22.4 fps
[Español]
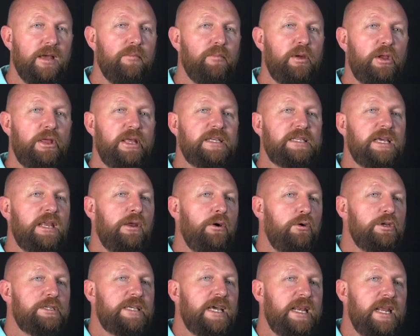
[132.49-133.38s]
Pero dice,
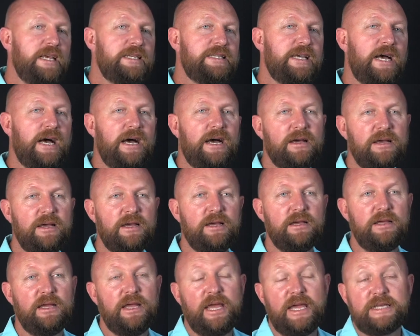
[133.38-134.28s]
no usen esa,
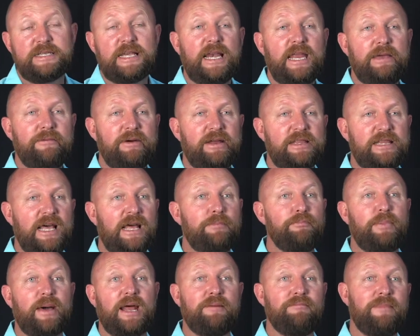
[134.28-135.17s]
esa
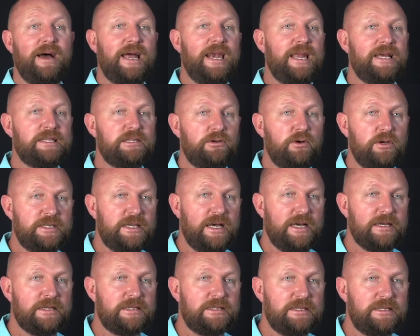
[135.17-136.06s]
libertad para malas
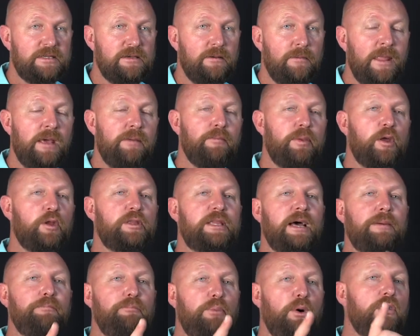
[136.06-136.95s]
cosas, pero
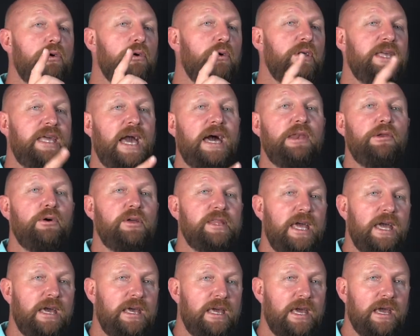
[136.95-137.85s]
tampoco ya no
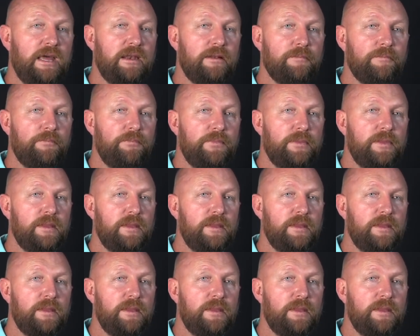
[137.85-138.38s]
dejen